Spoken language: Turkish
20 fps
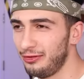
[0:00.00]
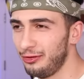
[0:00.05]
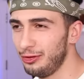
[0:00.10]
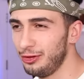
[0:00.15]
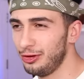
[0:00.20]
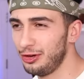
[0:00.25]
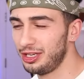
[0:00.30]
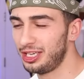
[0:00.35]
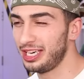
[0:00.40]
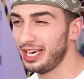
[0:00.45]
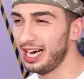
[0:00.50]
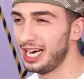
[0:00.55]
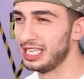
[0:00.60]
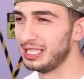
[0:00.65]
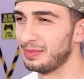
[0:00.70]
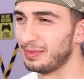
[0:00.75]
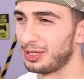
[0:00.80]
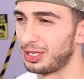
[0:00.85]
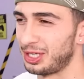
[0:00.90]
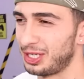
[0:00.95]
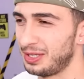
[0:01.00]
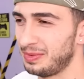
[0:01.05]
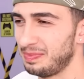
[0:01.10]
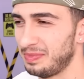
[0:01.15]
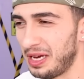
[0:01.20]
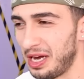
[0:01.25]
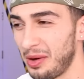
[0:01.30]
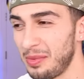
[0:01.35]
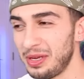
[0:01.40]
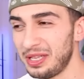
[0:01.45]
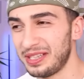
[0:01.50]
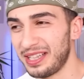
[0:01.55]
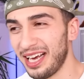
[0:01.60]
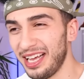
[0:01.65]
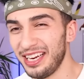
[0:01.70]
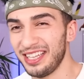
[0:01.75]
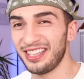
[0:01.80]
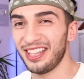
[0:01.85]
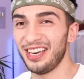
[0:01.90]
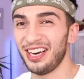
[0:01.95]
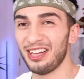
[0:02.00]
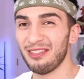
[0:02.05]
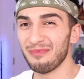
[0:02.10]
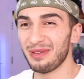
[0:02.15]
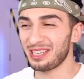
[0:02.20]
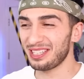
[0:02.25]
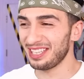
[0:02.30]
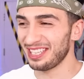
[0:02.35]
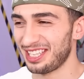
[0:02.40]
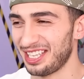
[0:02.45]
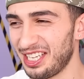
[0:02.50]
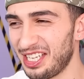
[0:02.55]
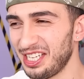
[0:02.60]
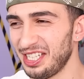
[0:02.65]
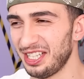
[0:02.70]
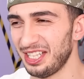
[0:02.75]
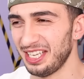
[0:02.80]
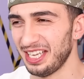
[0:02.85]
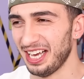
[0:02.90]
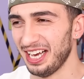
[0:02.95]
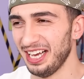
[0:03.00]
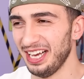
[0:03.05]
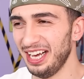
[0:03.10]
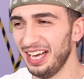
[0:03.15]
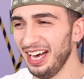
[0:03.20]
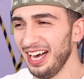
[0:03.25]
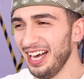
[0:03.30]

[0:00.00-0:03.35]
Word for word: iPhone 12 almış. Abi internetten almak da sıkıntı ya.